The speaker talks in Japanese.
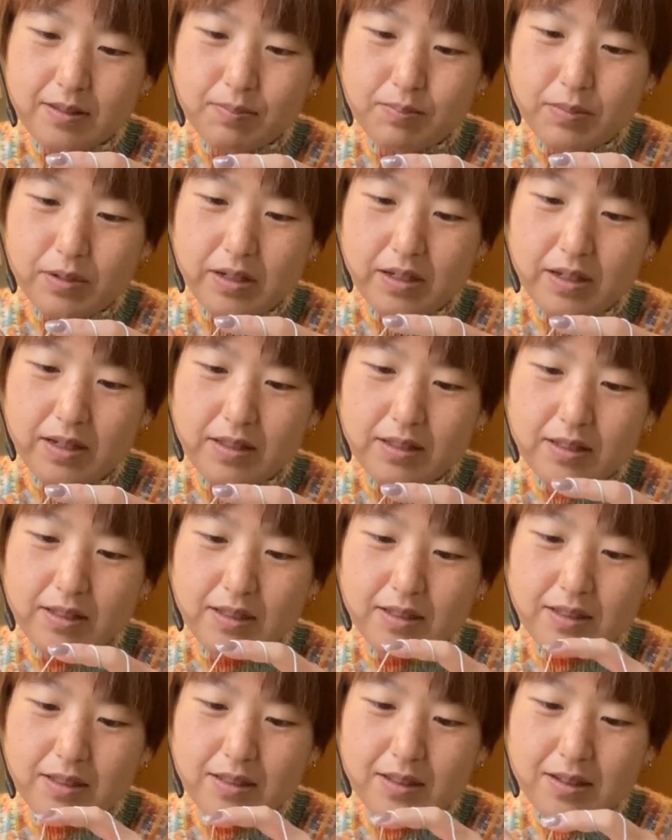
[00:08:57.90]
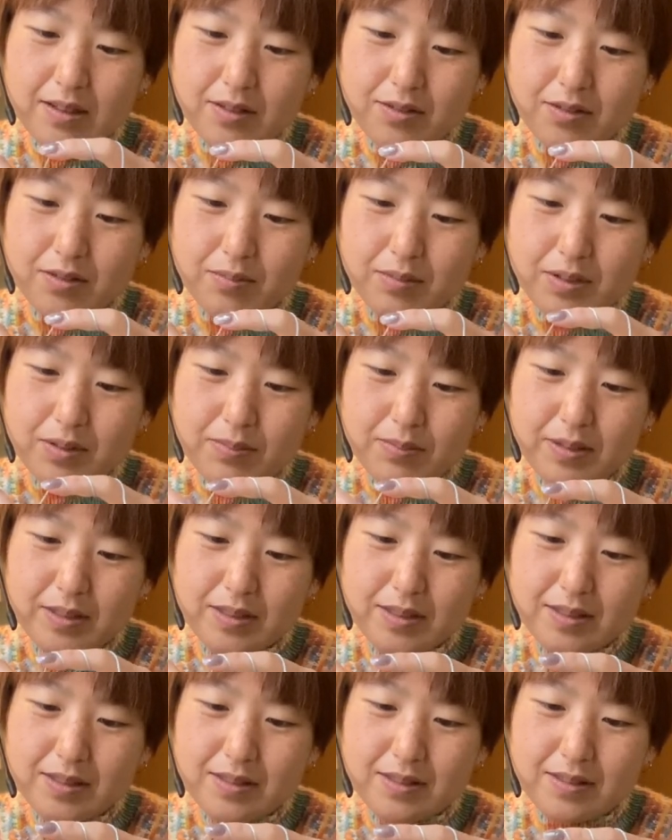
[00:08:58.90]
ぱい編んでいきたいと思いま
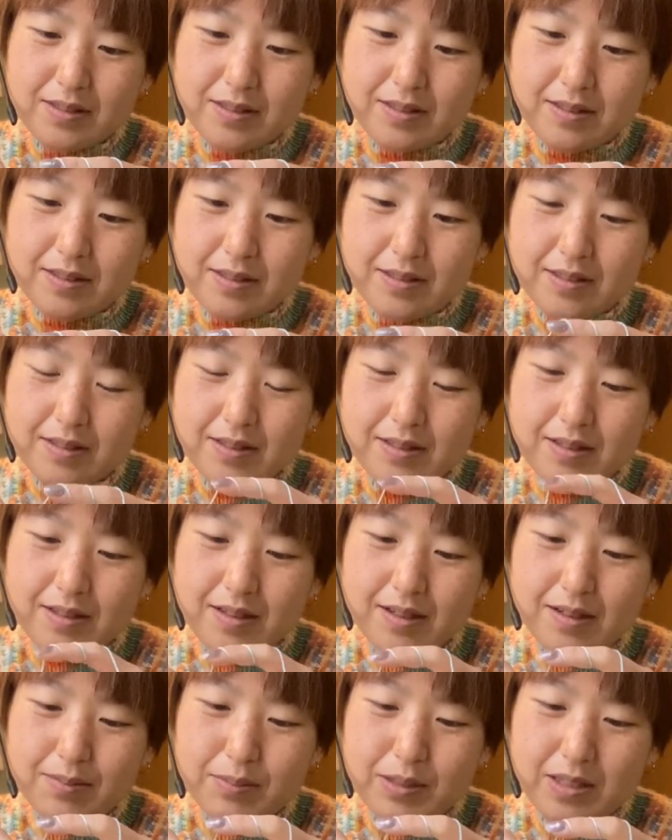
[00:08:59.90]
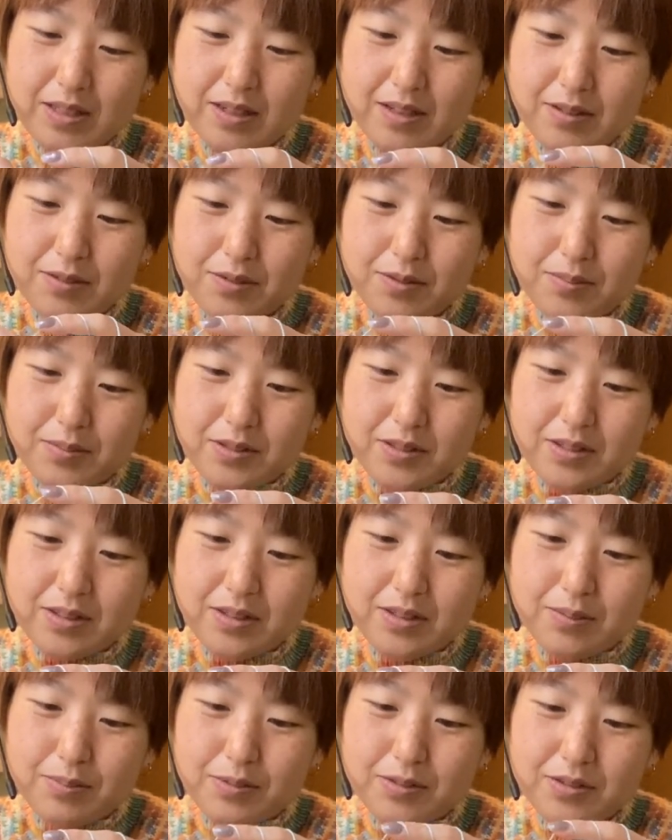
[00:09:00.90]
す編みたいと思っ
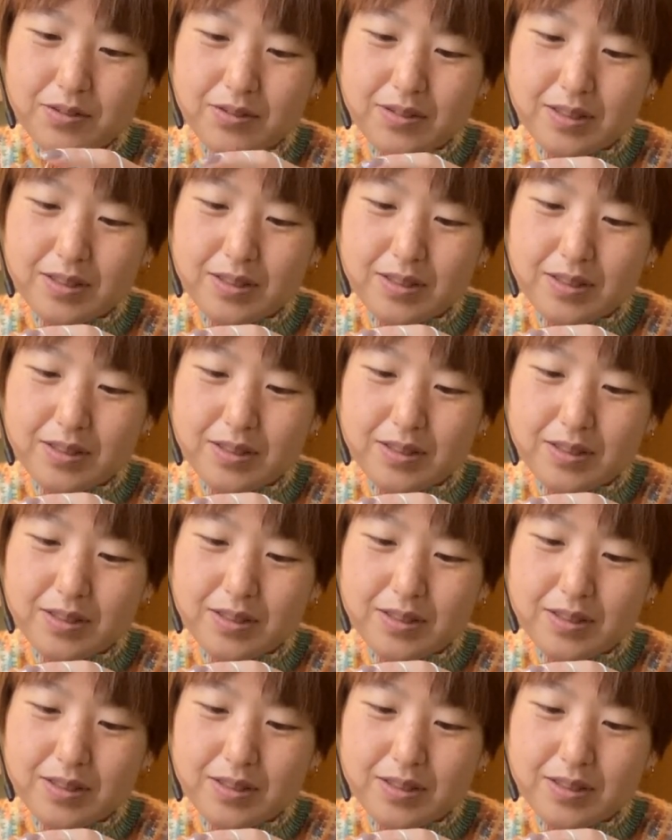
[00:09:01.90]
てるもの